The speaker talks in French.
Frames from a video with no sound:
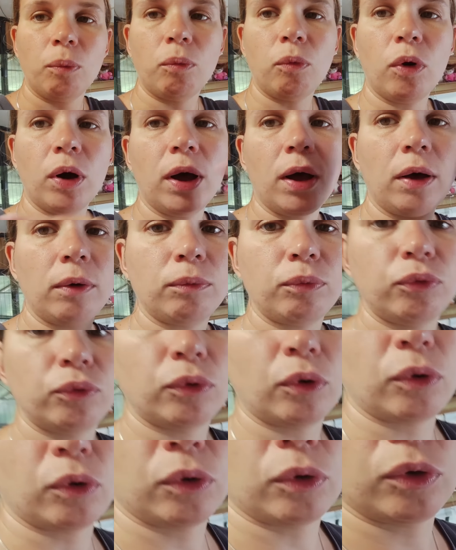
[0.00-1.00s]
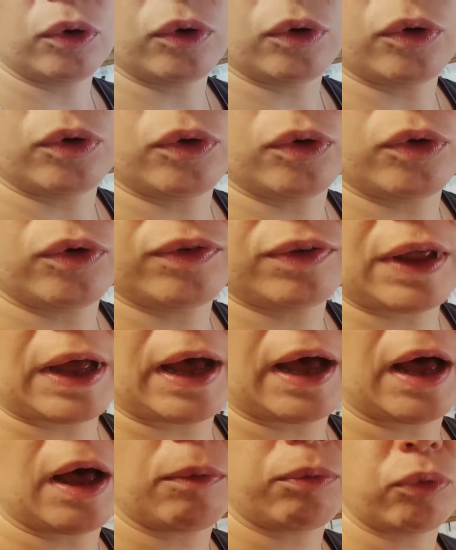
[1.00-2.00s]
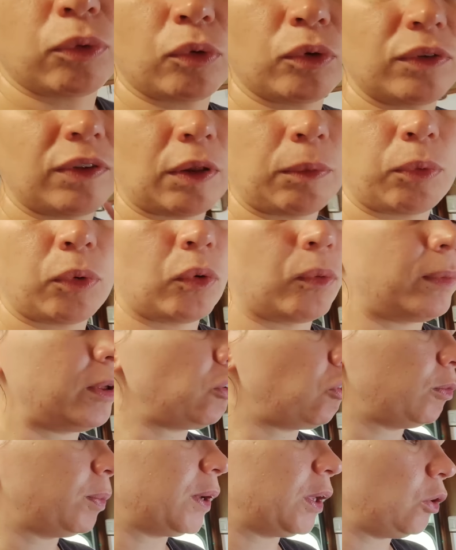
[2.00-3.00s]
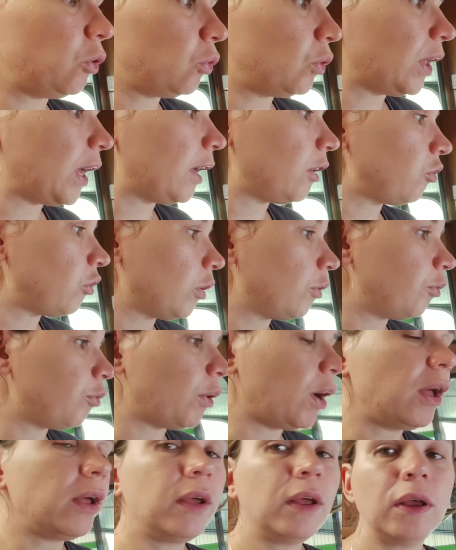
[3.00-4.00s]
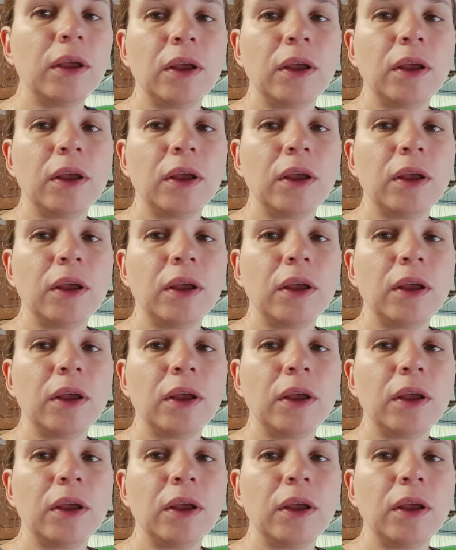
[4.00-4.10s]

moi, pour Sarah, pour Roxane, pour Roman. J'ai pris deux draps à chaque fois.